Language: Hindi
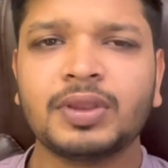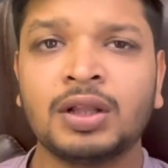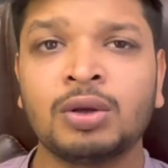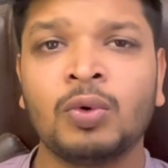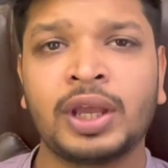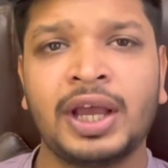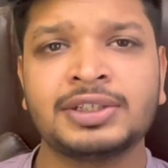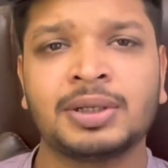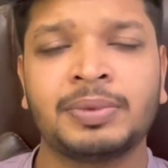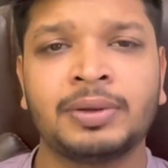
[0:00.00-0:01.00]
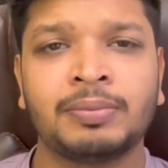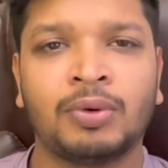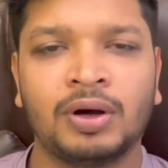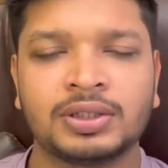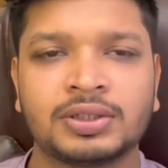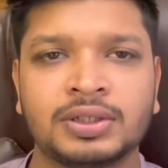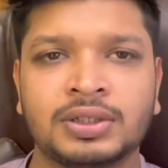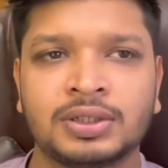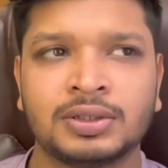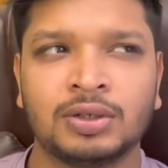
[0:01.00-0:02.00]
तो वो कैश हमने बहुत
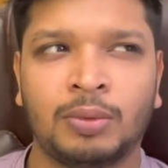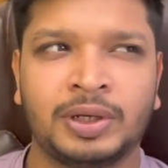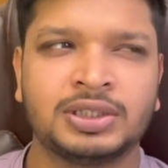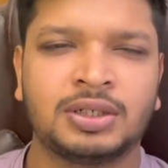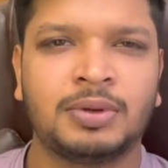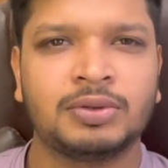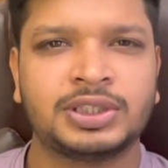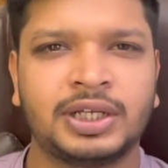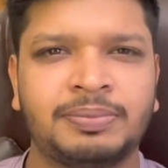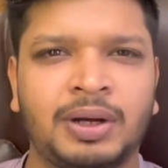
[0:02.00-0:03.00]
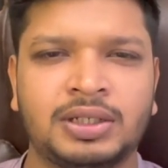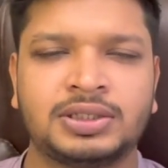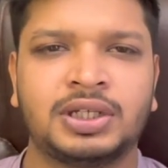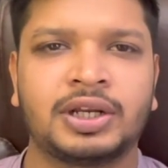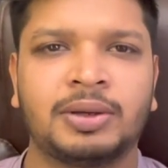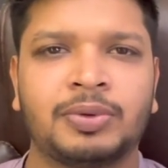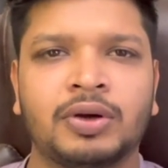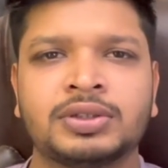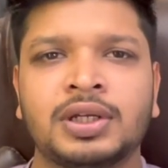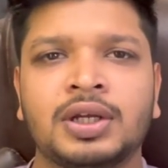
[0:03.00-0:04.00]
नॉमिनल सा अमाउंट शायद पाँच हज़ार के
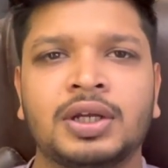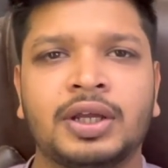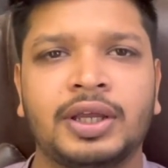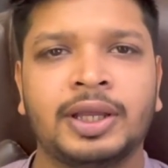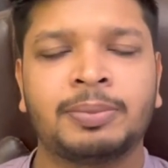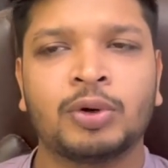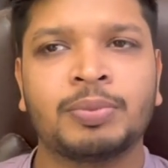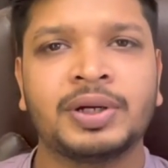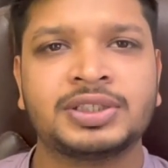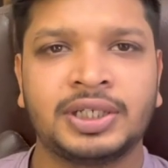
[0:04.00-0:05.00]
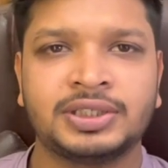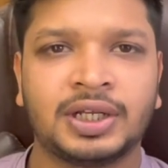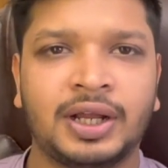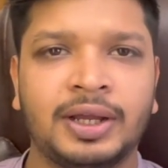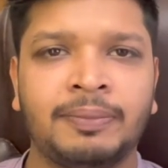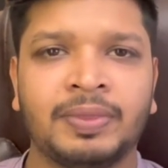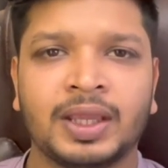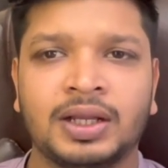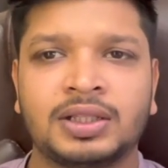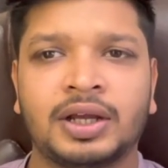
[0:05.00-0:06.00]
अप्रॉक्स एयरपोर्ट पर चेंज कराया
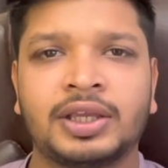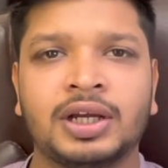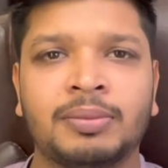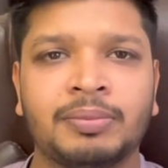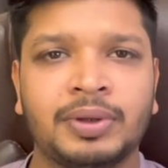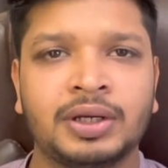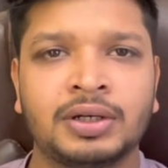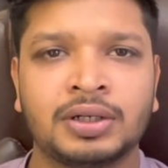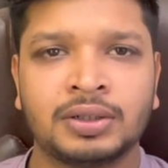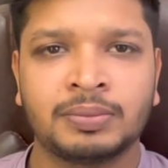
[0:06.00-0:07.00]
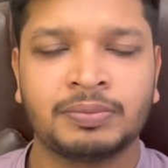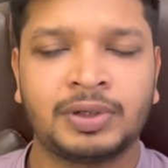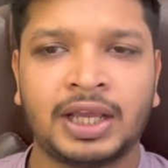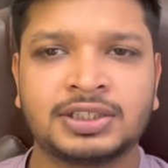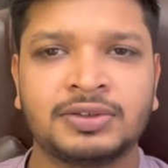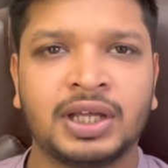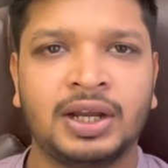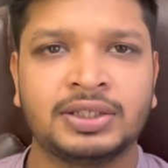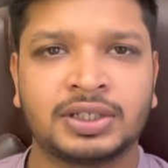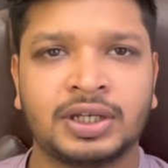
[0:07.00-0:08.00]
ताकि हम टैक्सी वगैरह
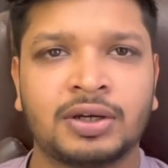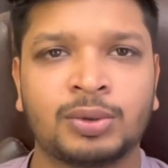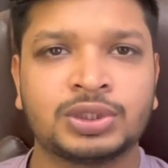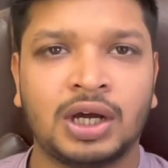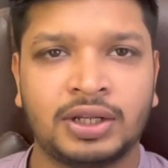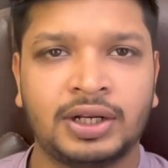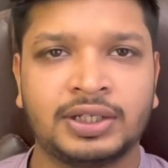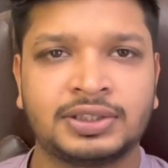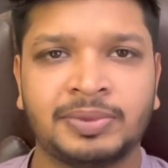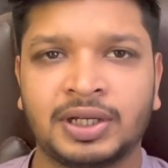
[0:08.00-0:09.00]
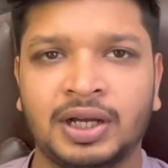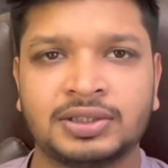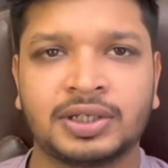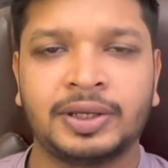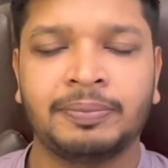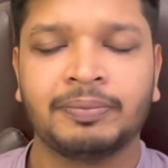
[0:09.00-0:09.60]
ले सकें अगर कुछ खाने रास्ते में खा सकें